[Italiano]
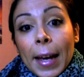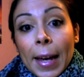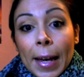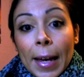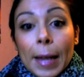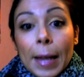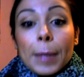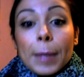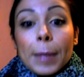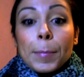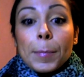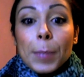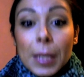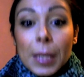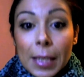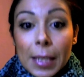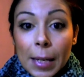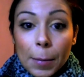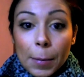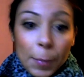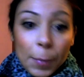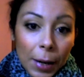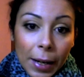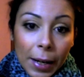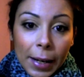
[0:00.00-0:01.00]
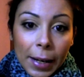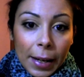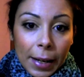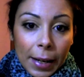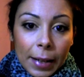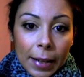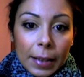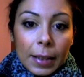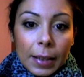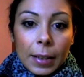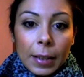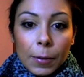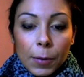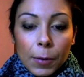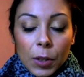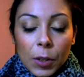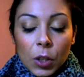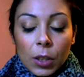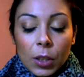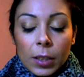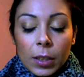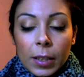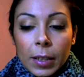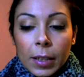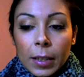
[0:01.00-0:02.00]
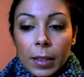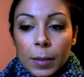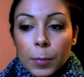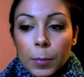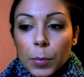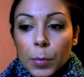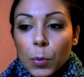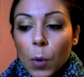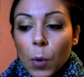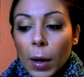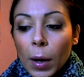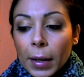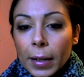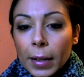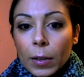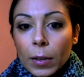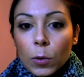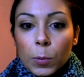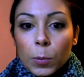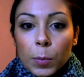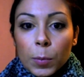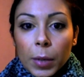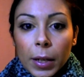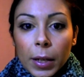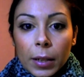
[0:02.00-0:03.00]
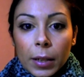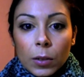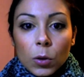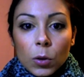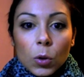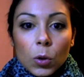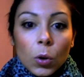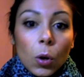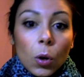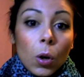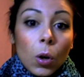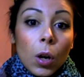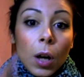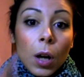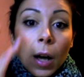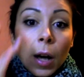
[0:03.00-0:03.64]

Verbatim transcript: e mi sembra che eh, faccia tenere di più anche l'ombretto